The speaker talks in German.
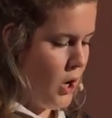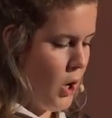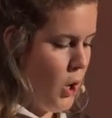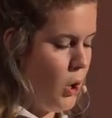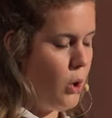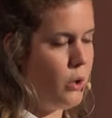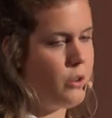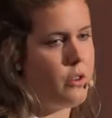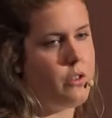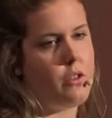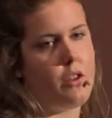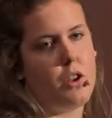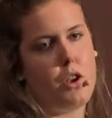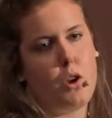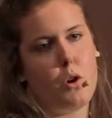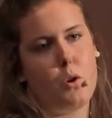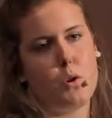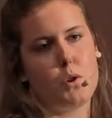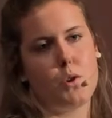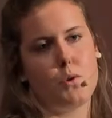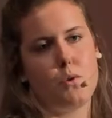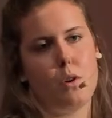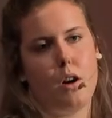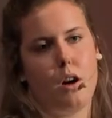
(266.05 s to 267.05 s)
Oder der
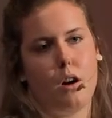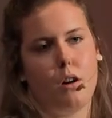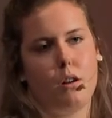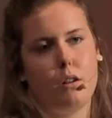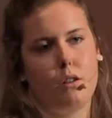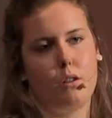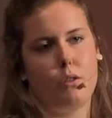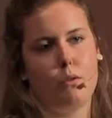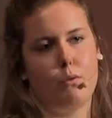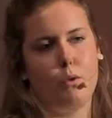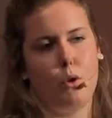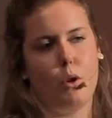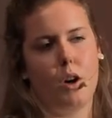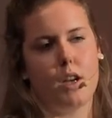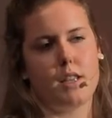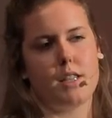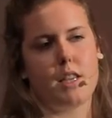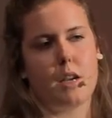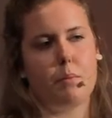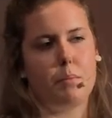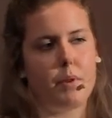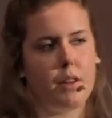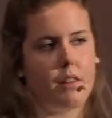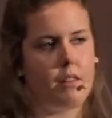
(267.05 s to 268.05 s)
Josua, der an
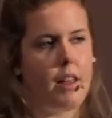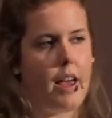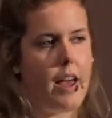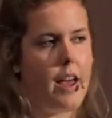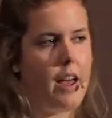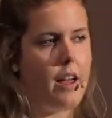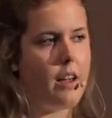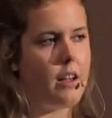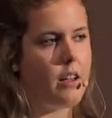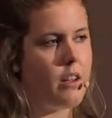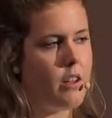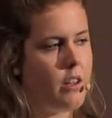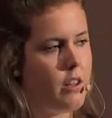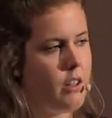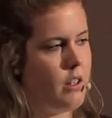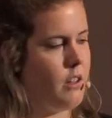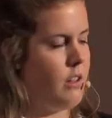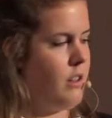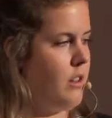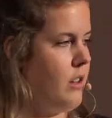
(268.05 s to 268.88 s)
sieben Tagen